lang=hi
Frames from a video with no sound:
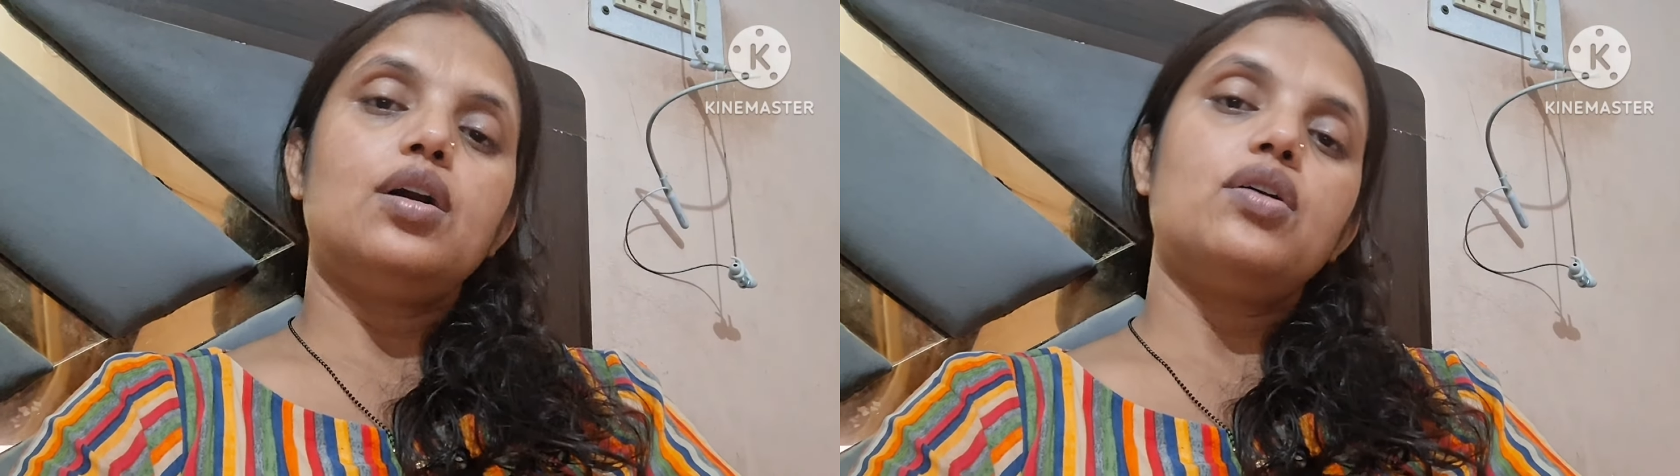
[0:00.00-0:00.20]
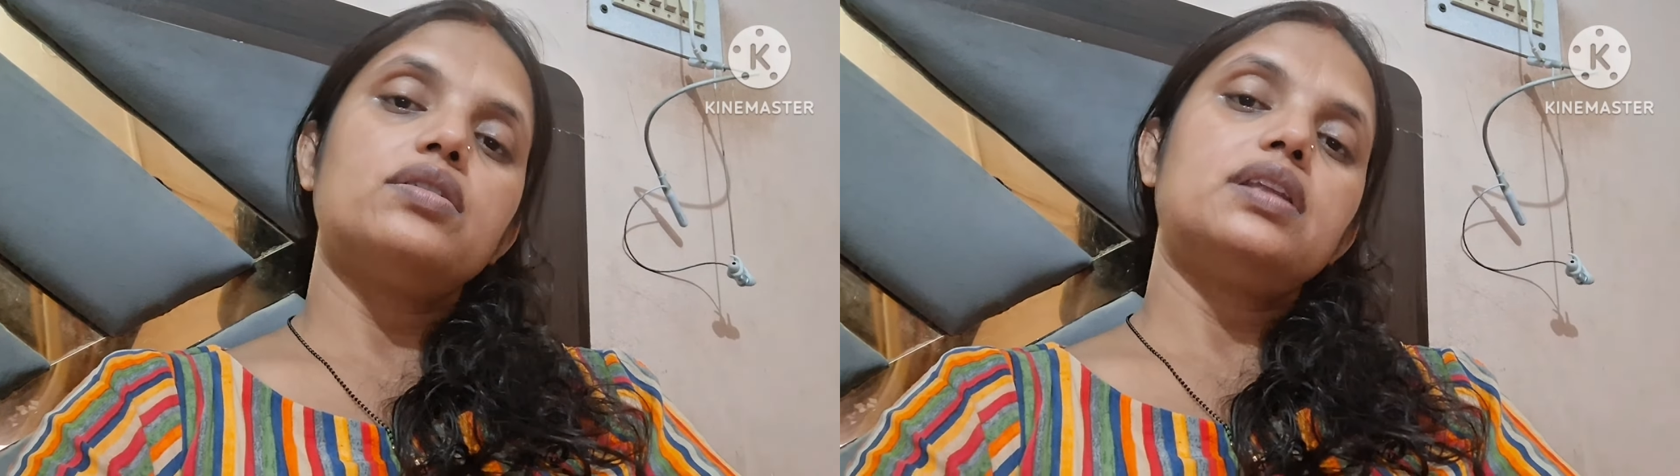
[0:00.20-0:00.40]

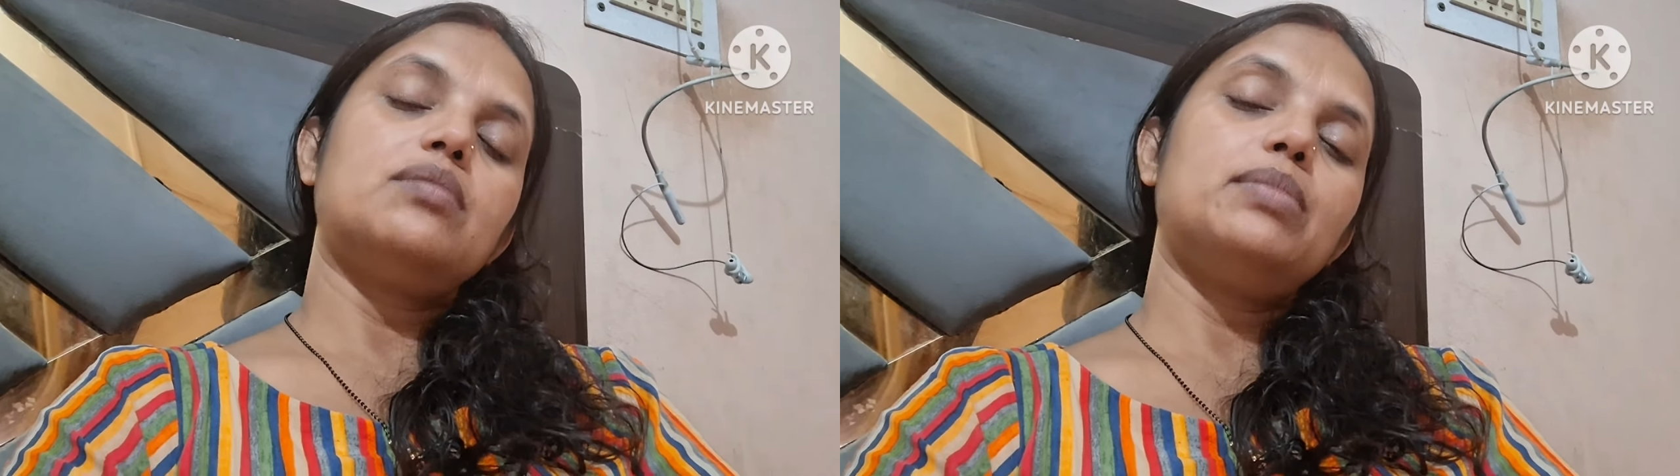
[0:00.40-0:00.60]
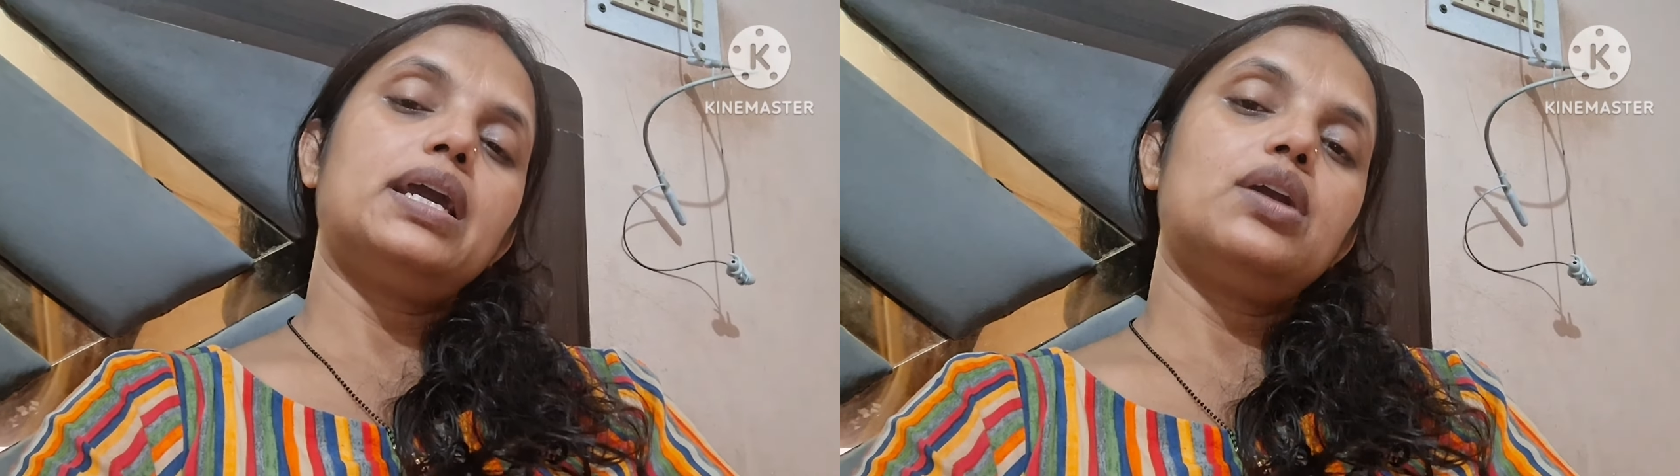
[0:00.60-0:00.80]
और
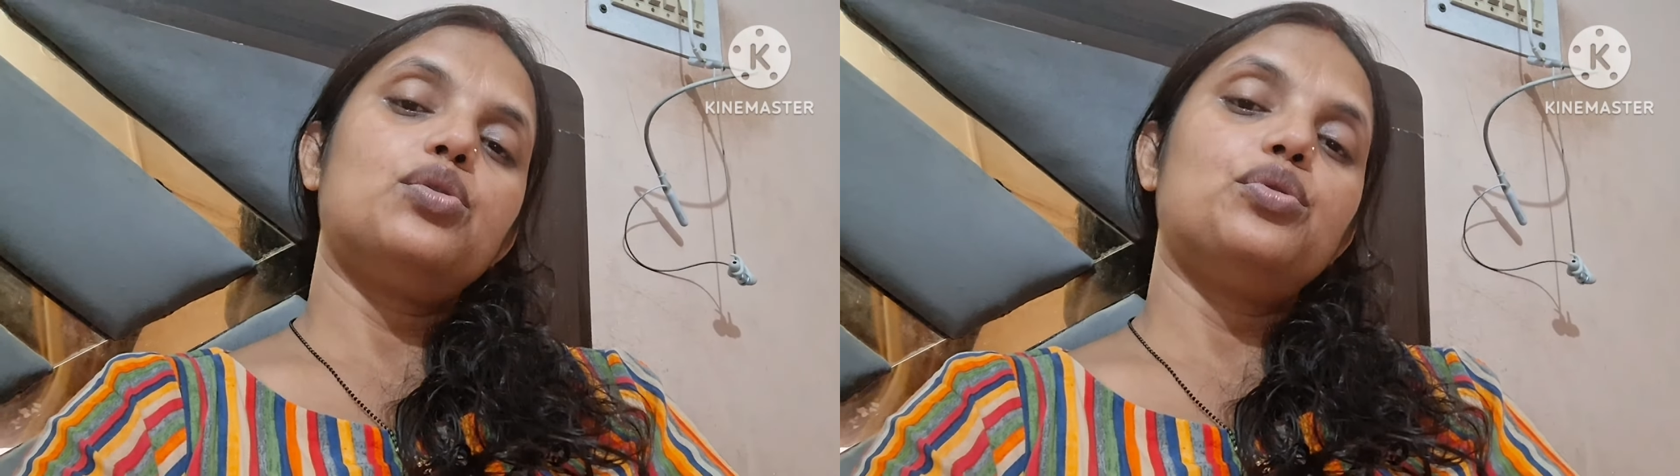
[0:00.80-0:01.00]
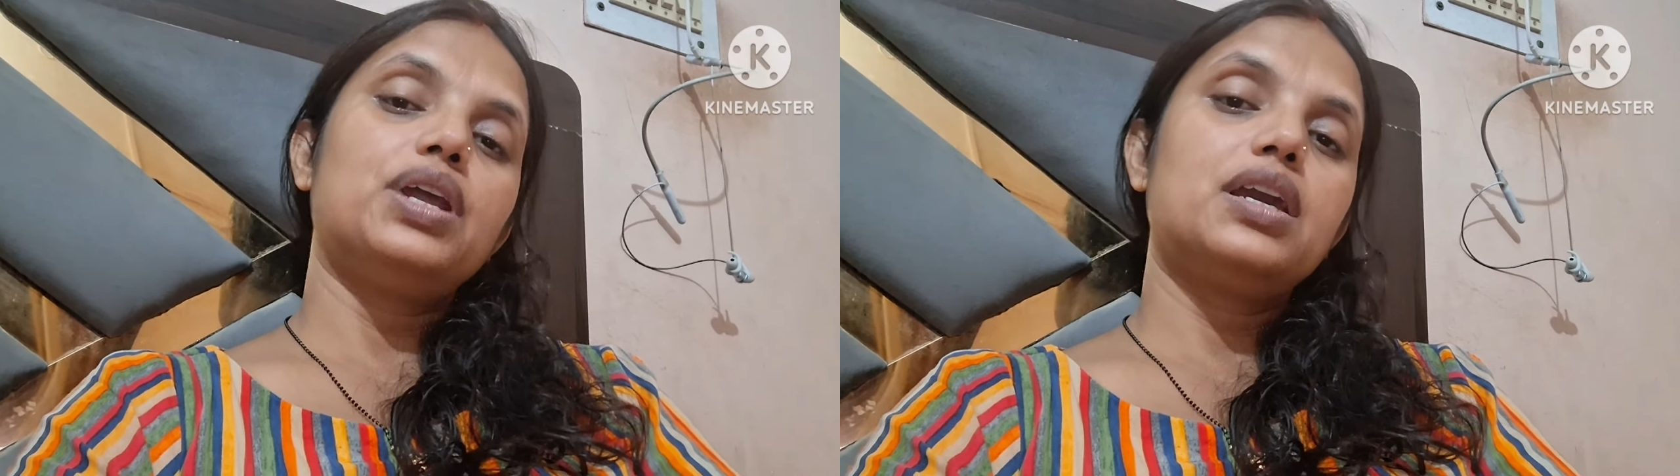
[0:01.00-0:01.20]
तन्मय के
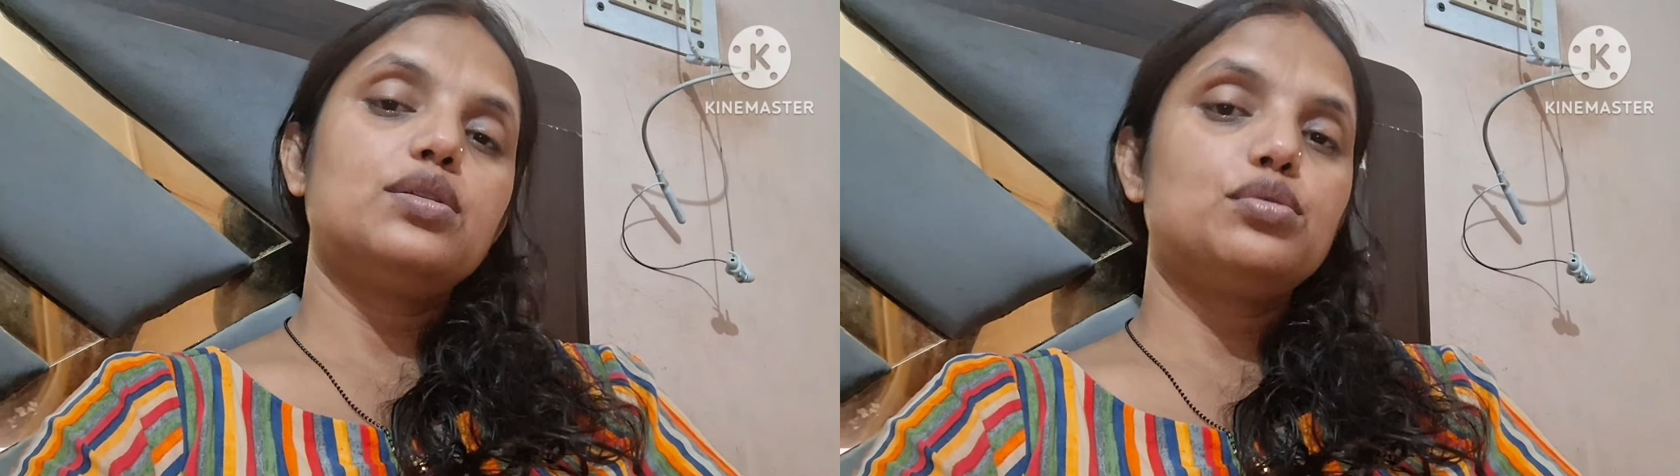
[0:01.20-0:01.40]
होने के